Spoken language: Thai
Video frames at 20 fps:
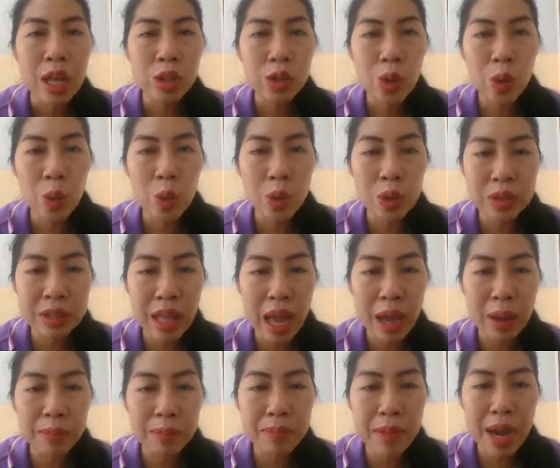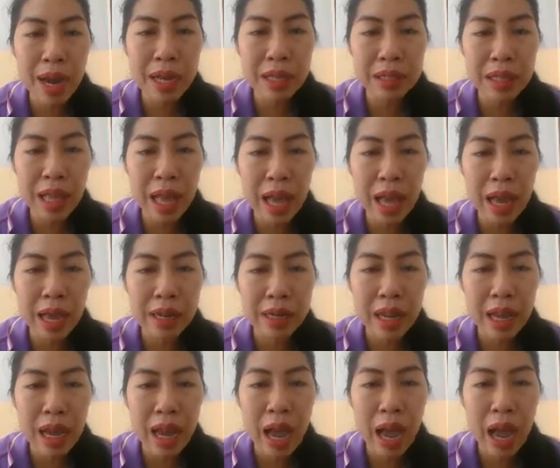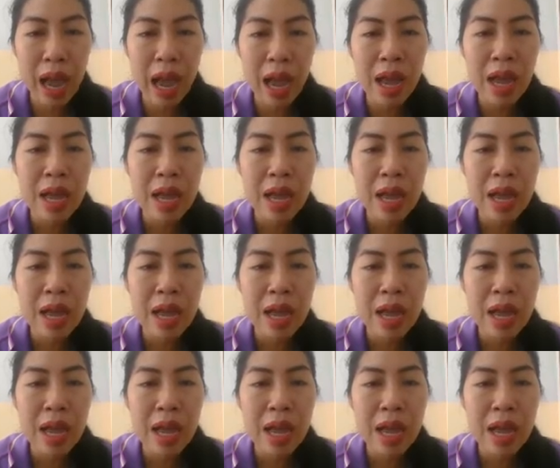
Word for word: ตรงตามมาตานะคะ